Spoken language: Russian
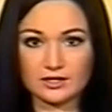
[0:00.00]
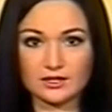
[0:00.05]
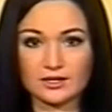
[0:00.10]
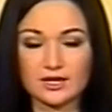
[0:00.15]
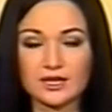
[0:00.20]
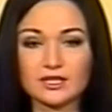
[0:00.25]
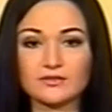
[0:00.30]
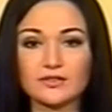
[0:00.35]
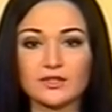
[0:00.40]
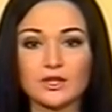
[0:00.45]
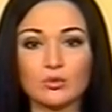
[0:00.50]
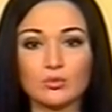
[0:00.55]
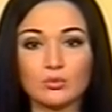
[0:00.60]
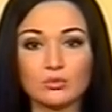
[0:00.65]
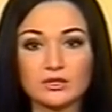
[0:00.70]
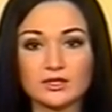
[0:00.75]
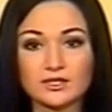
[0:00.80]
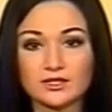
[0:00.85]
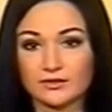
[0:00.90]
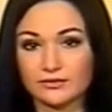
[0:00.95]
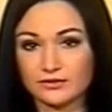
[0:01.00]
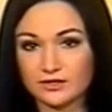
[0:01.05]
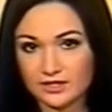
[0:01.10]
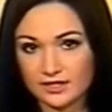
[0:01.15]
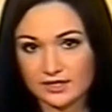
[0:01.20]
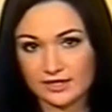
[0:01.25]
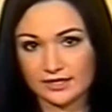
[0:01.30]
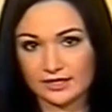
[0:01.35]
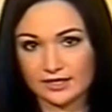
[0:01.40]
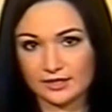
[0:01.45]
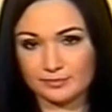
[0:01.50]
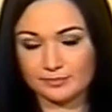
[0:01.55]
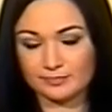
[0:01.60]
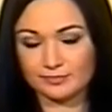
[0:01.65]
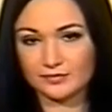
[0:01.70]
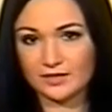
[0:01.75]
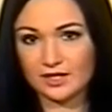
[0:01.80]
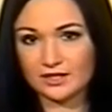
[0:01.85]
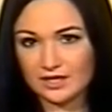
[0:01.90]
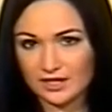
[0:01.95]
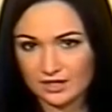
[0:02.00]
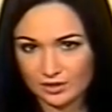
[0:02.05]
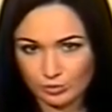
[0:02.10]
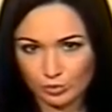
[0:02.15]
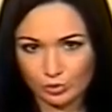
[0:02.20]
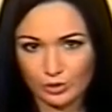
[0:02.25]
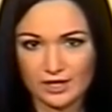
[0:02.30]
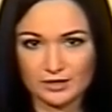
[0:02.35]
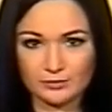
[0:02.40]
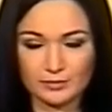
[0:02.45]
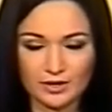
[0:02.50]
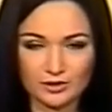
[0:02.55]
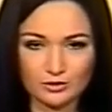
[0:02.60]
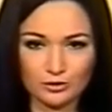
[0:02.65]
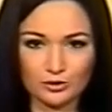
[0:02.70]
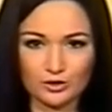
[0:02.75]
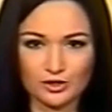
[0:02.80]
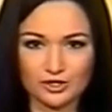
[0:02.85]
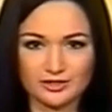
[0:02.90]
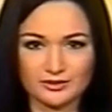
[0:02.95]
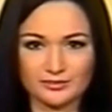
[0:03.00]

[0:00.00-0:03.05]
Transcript: названа улица в Тереке. Наталья Булат продолжит.